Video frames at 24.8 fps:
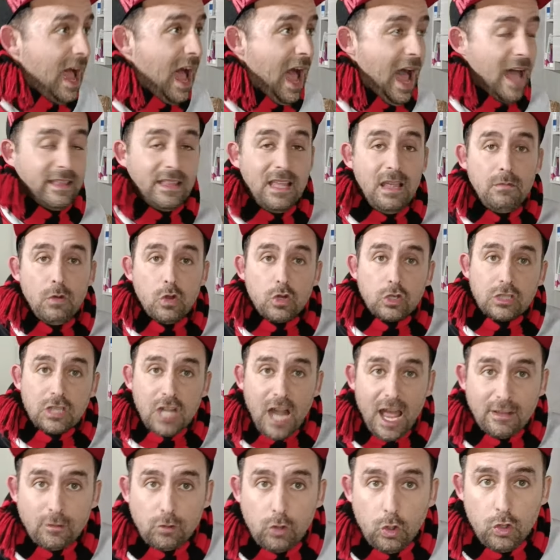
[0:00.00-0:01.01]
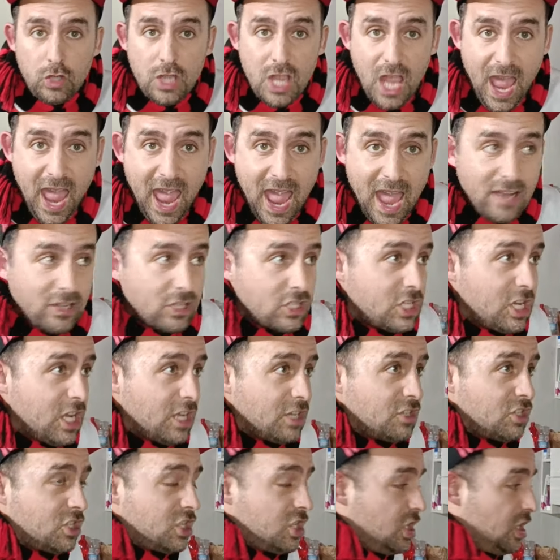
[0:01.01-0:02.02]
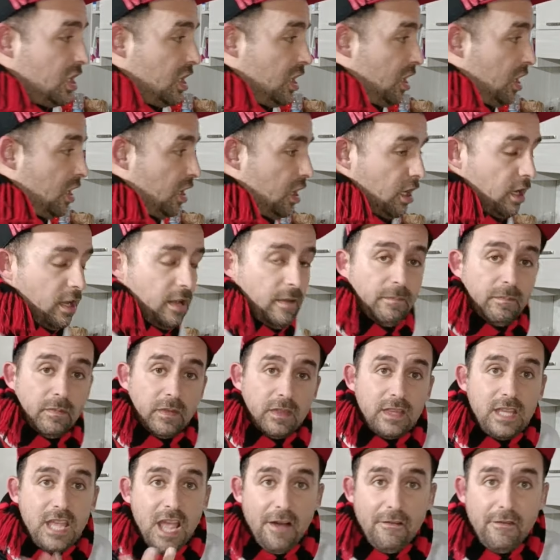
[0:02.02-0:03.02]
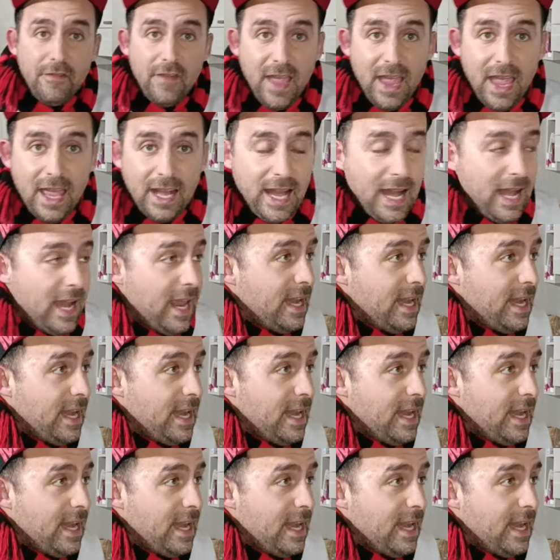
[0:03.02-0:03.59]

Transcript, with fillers: ha dimostrato di esserci, di avere